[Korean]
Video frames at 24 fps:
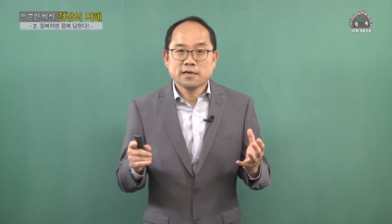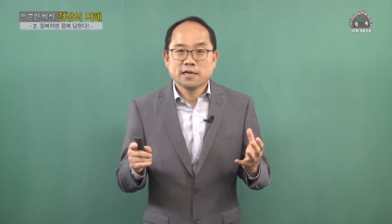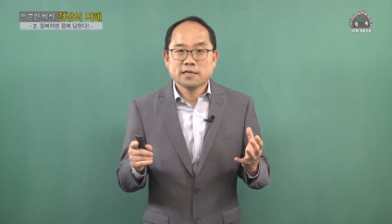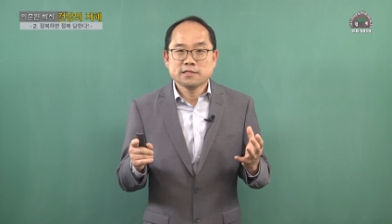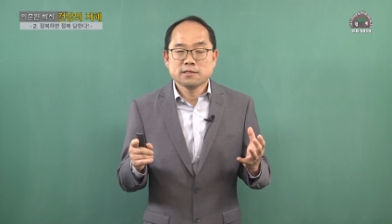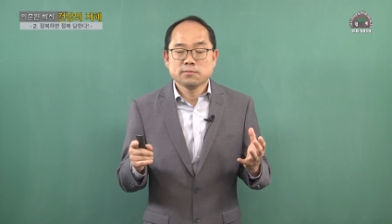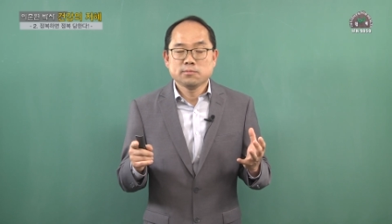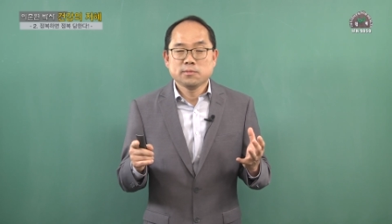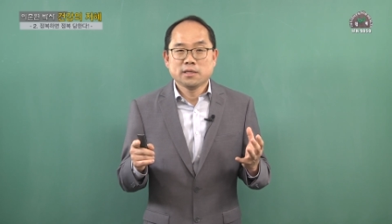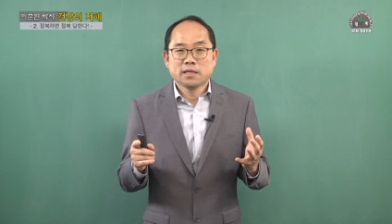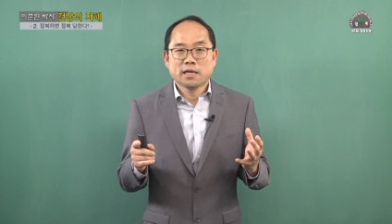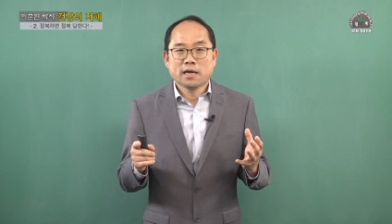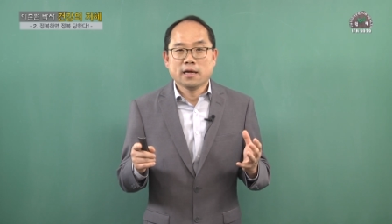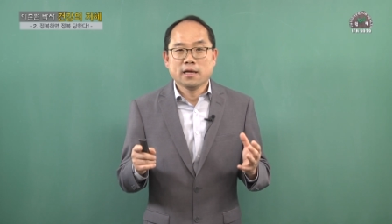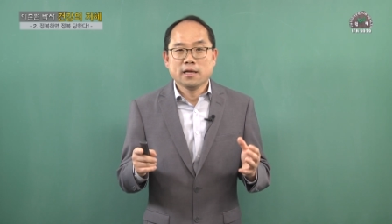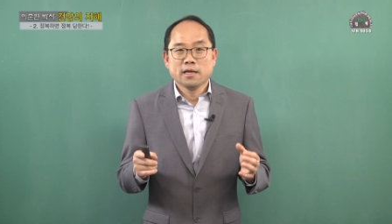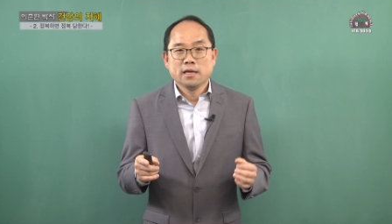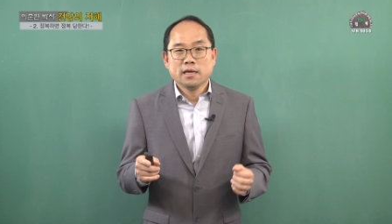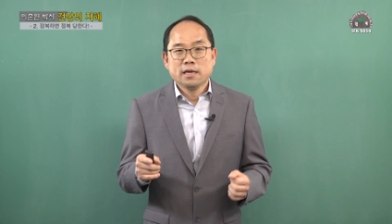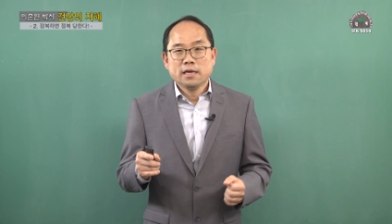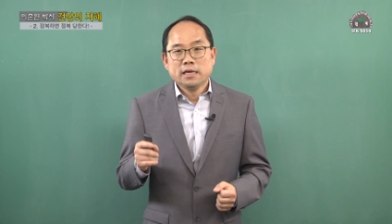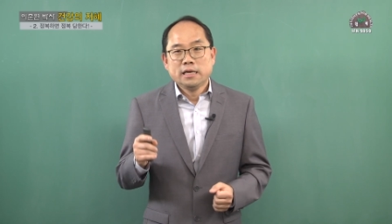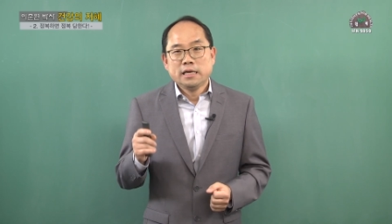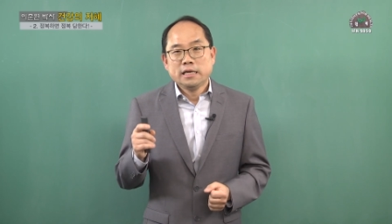했습니다.
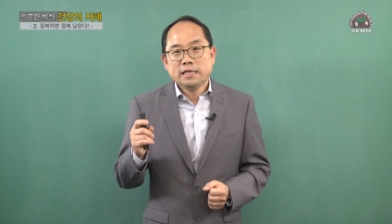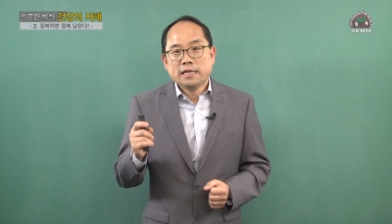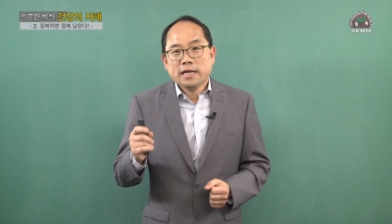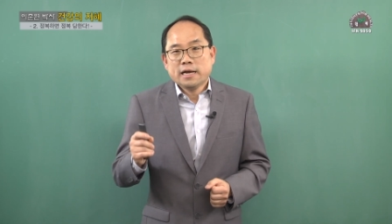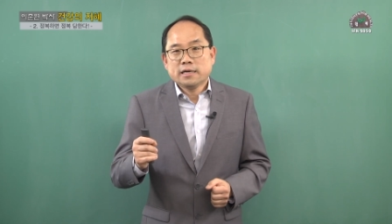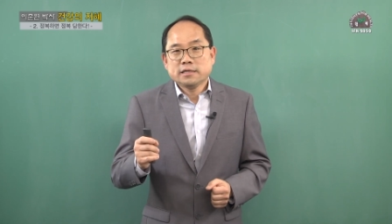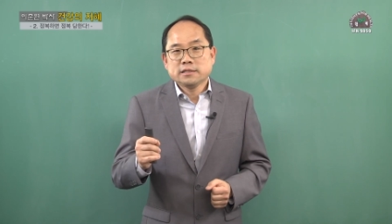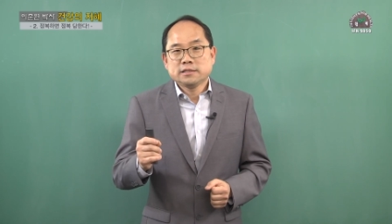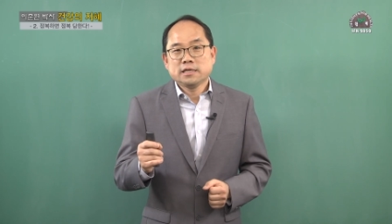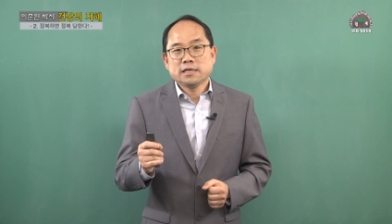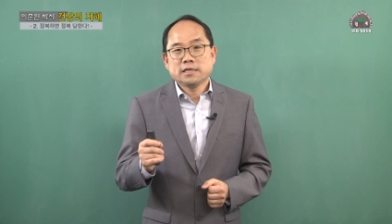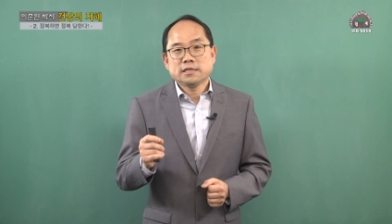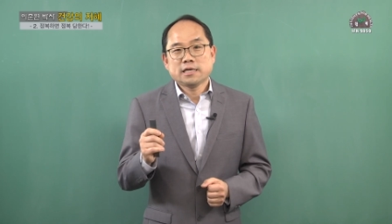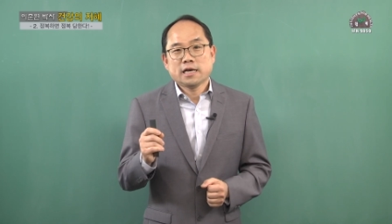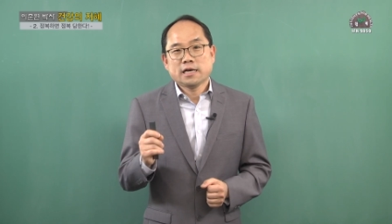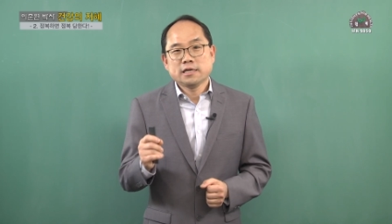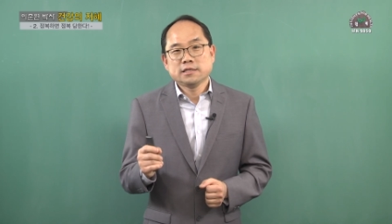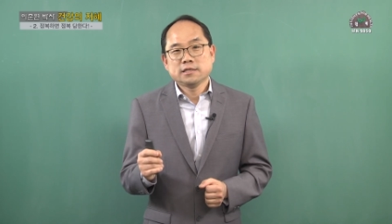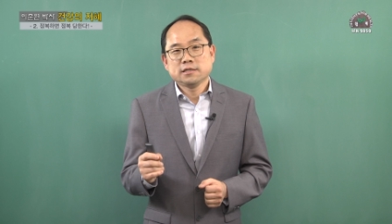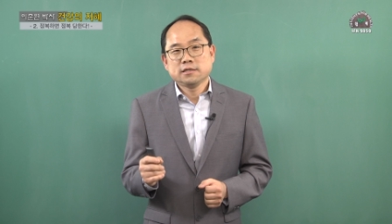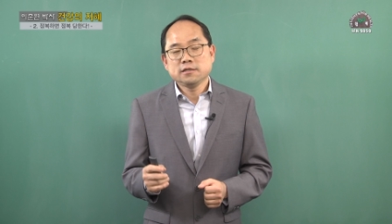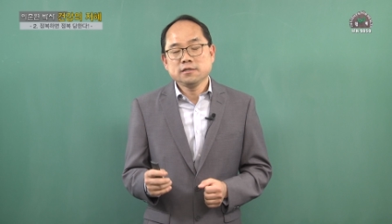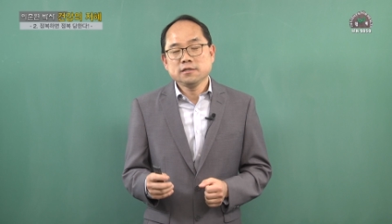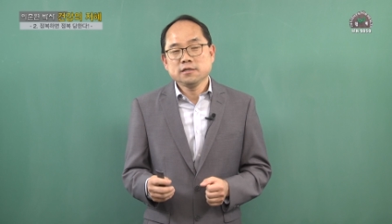이 당시에
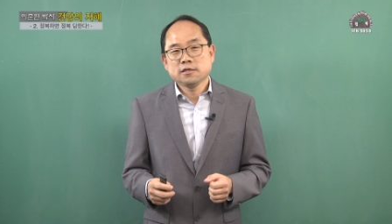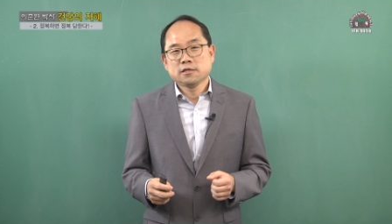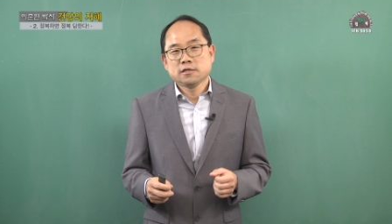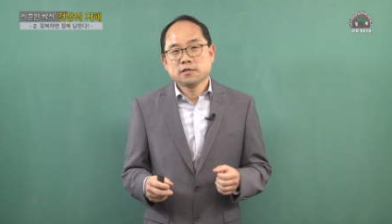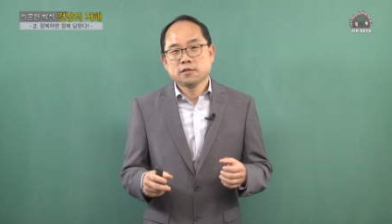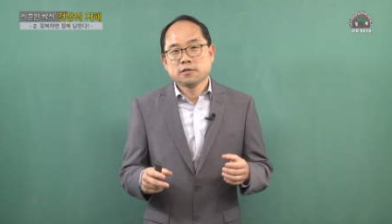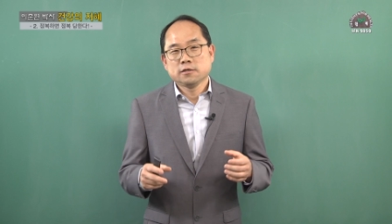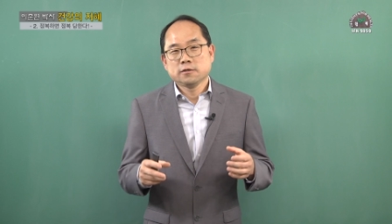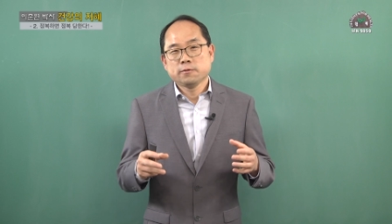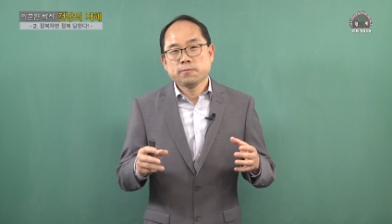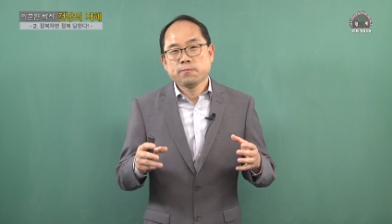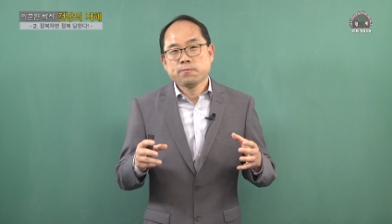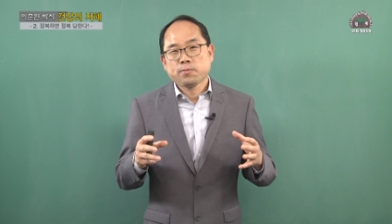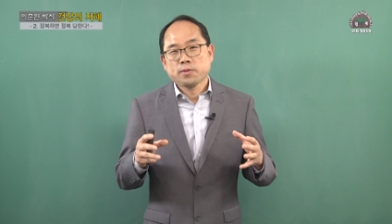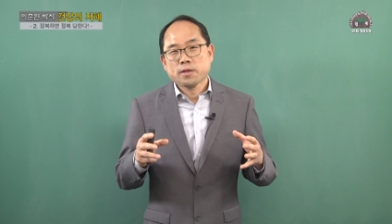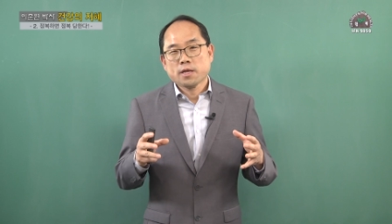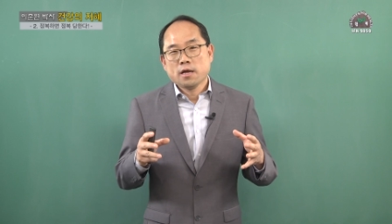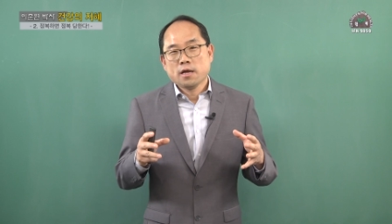사실은 그